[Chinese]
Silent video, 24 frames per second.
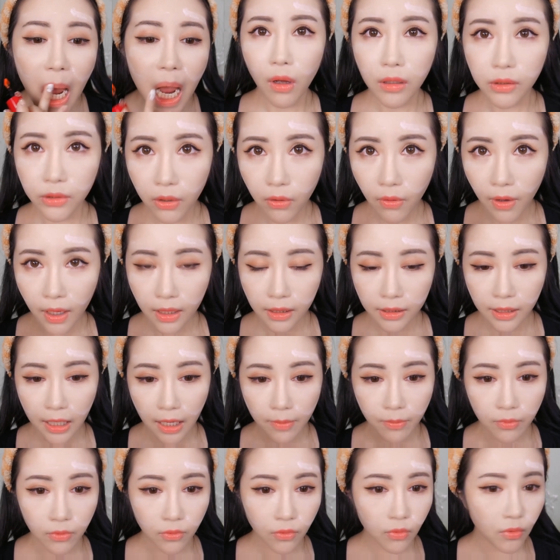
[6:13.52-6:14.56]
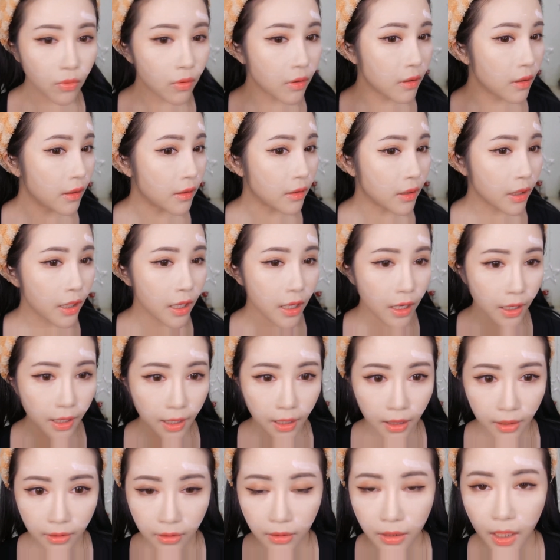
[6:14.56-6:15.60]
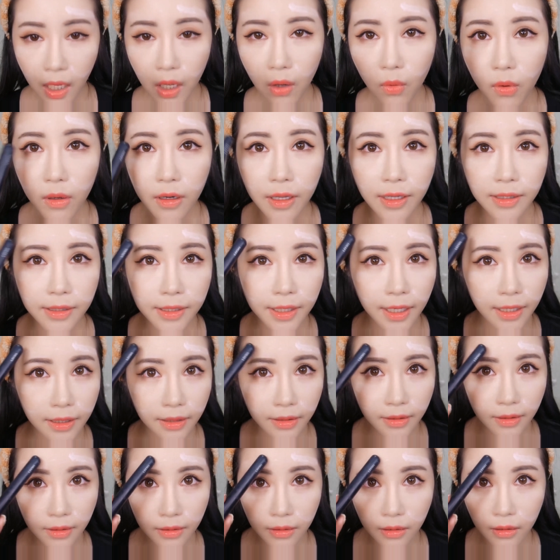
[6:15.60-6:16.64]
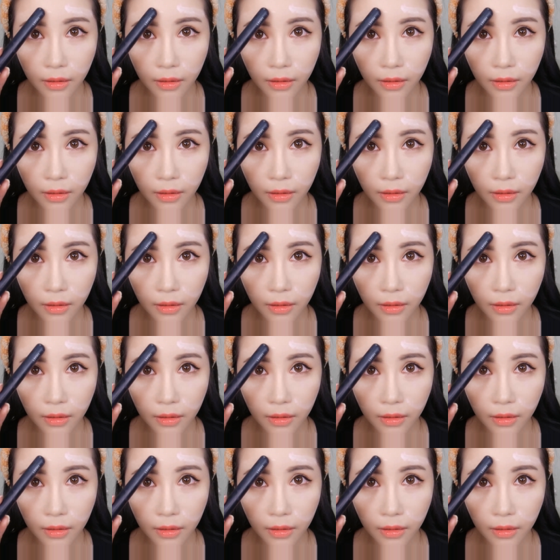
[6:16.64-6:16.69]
化妆化的差不多了，可以看到我脸上的